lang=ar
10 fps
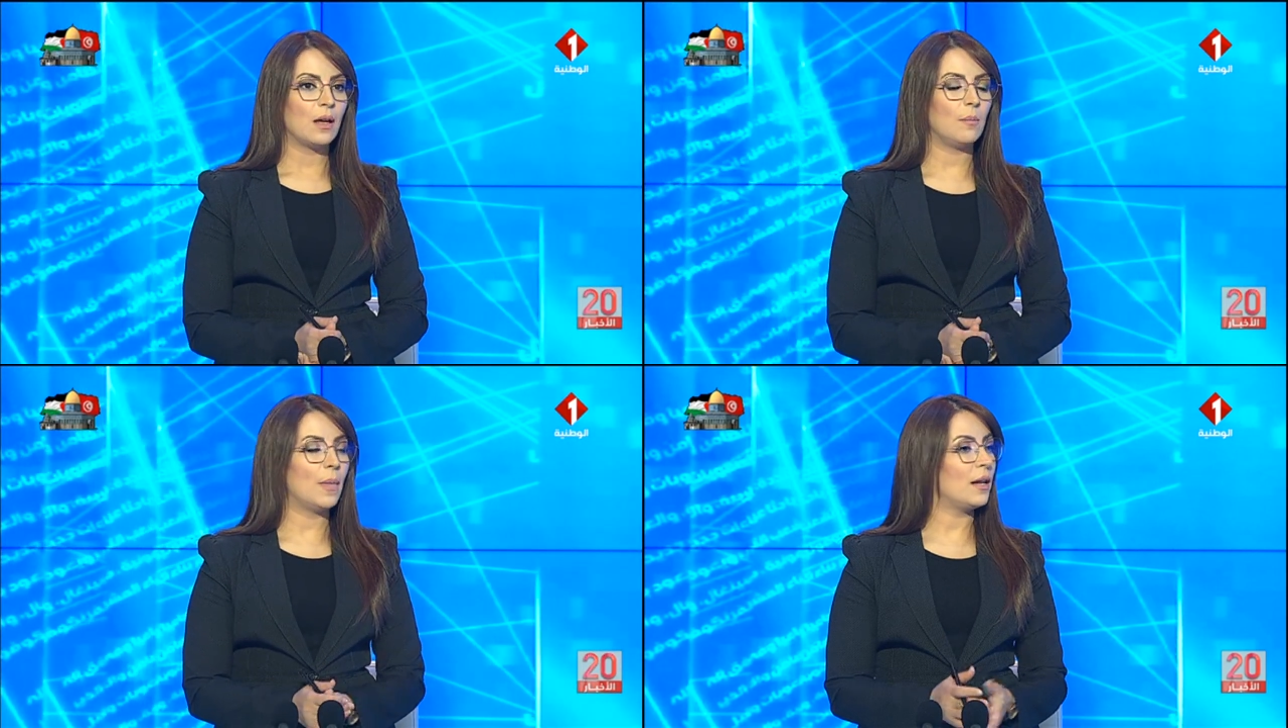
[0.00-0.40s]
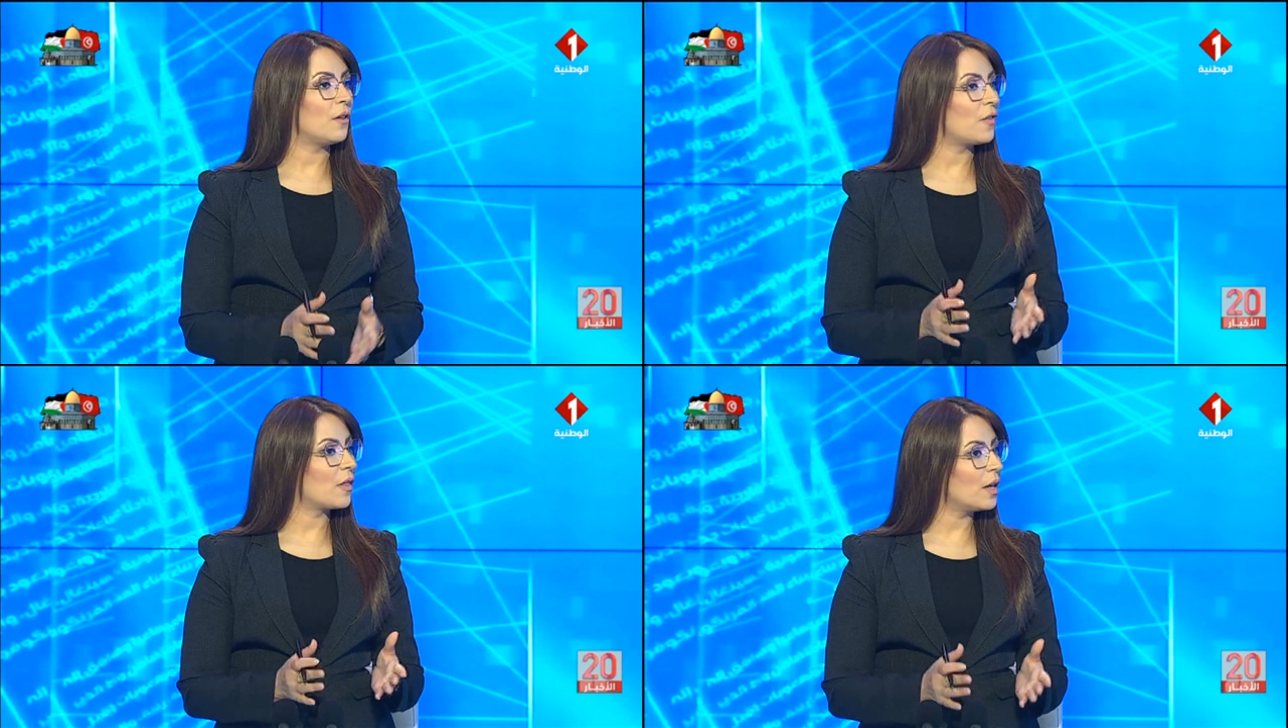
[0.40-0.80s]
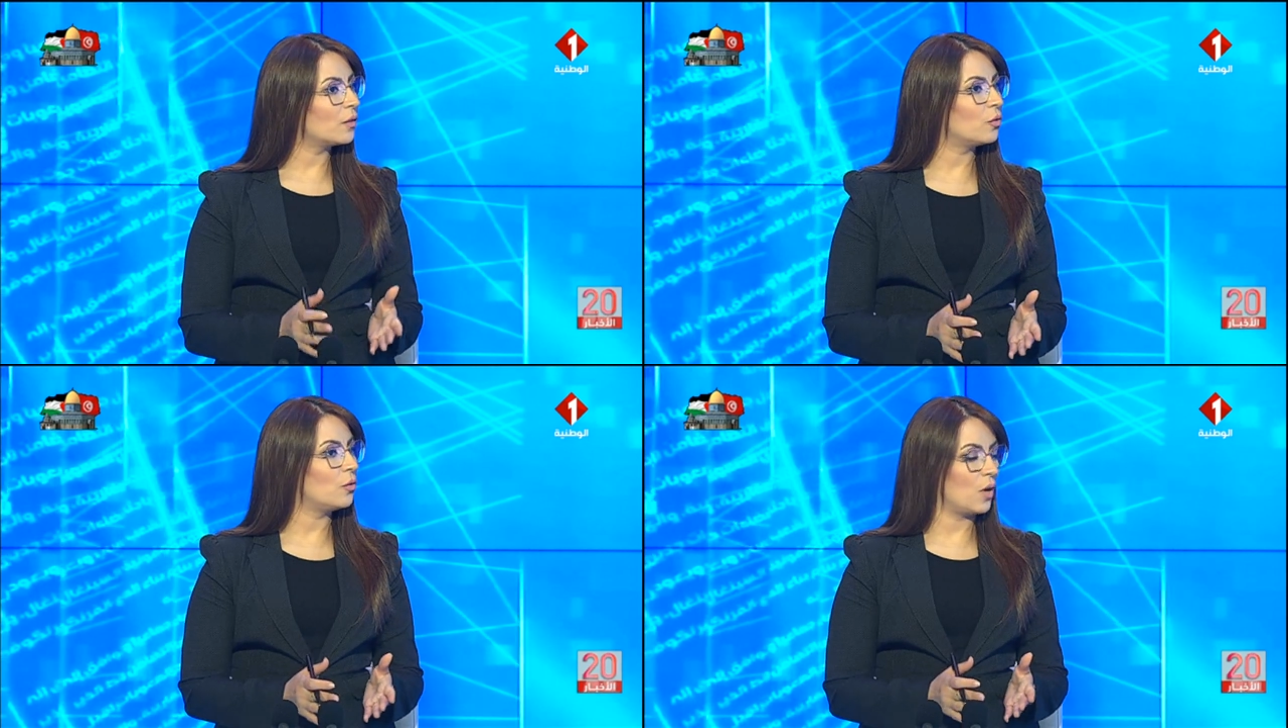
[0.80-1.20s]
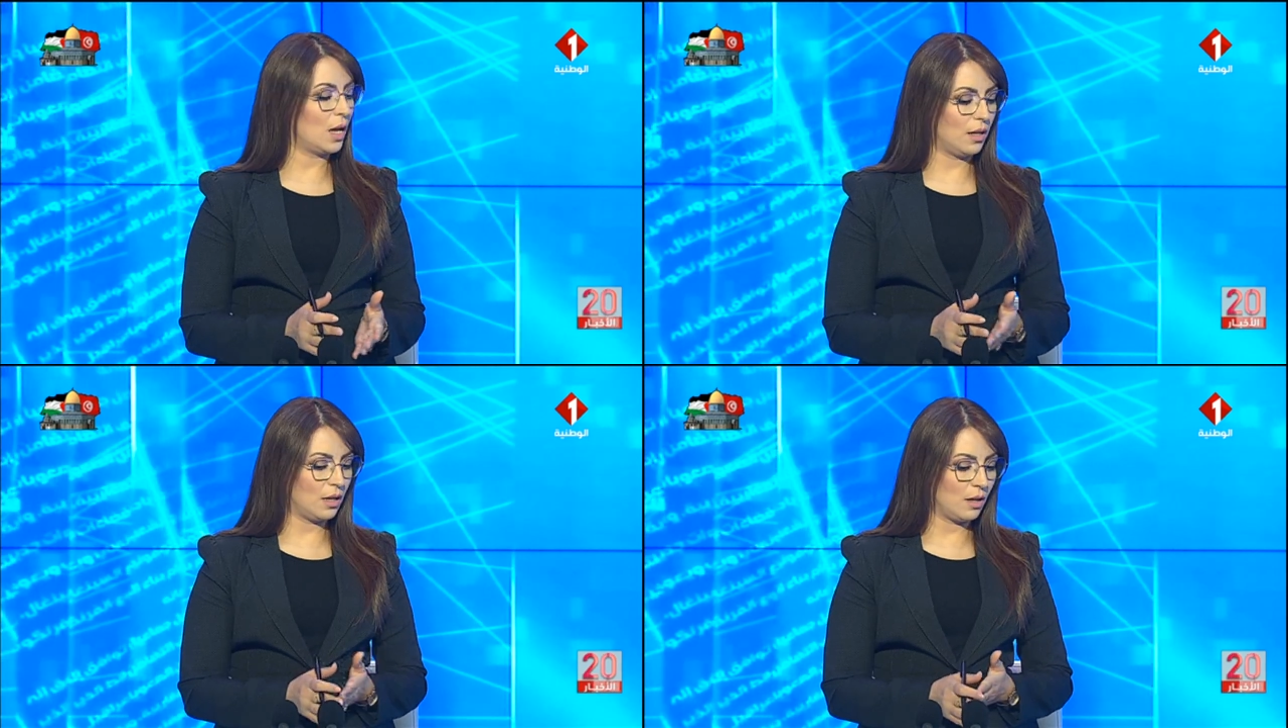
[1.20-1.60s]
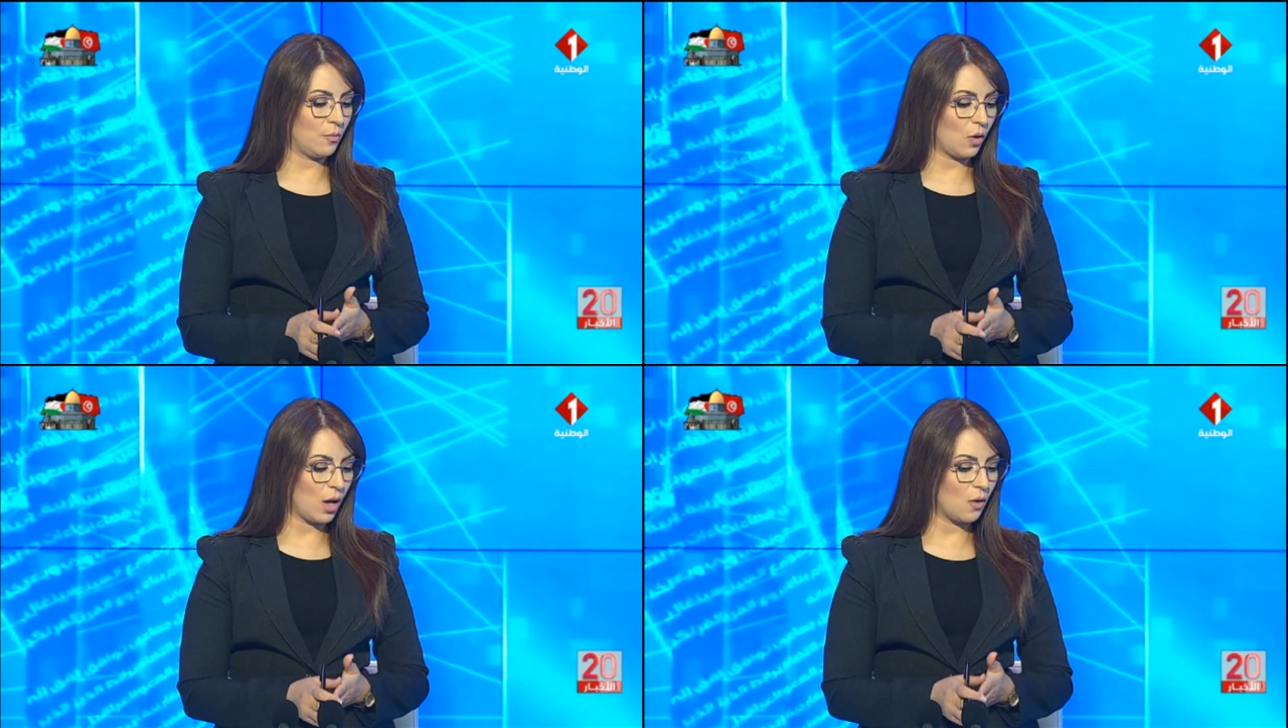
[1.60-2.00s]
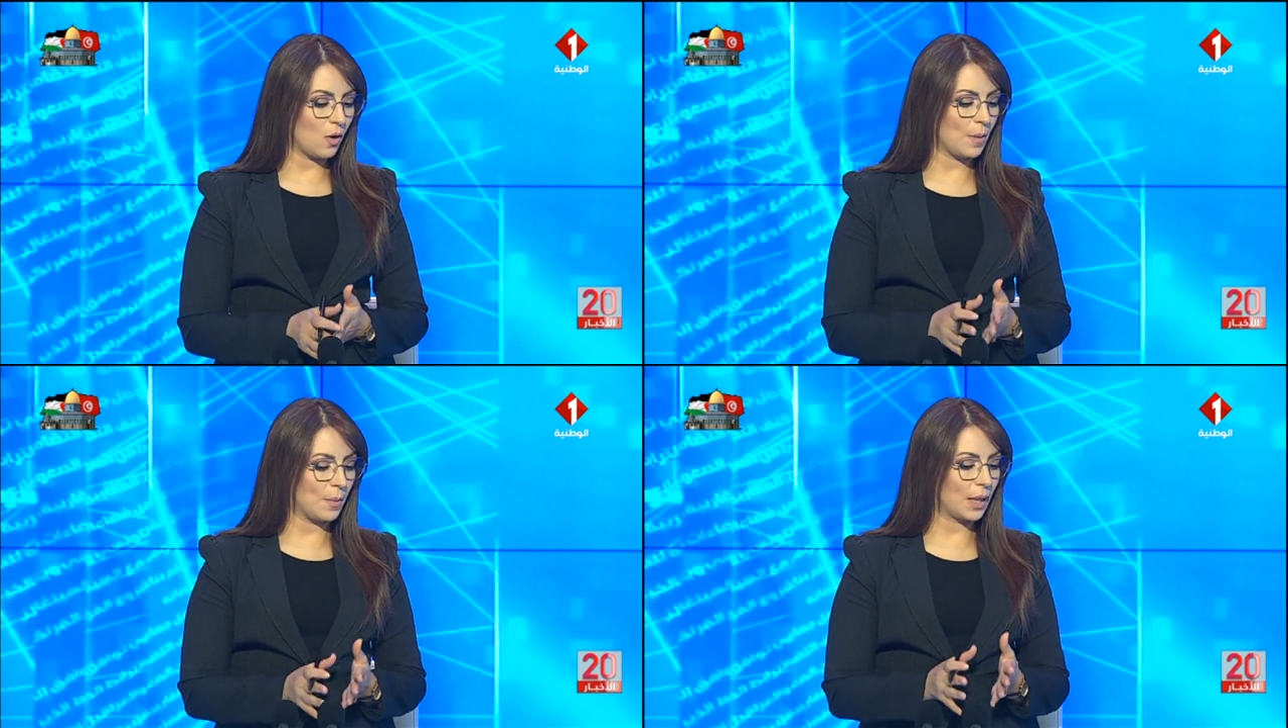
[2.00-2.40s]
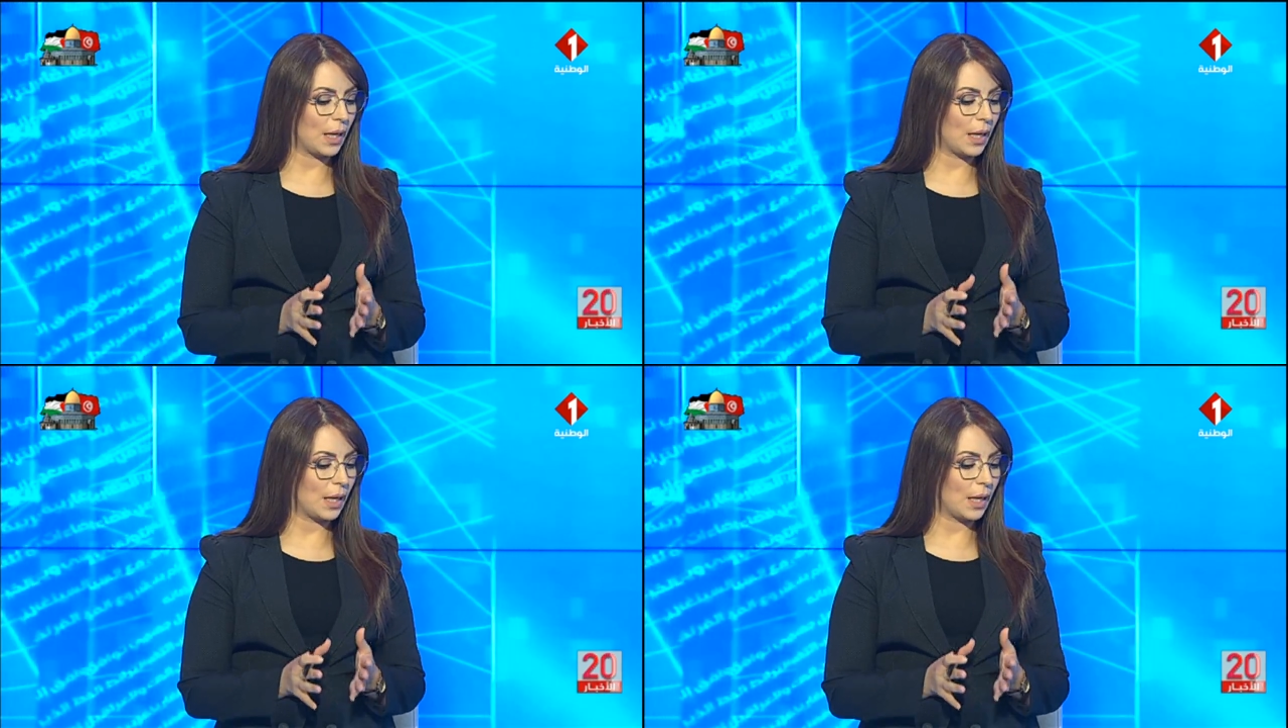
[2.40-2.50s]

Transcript: ما نفذته المقاومة من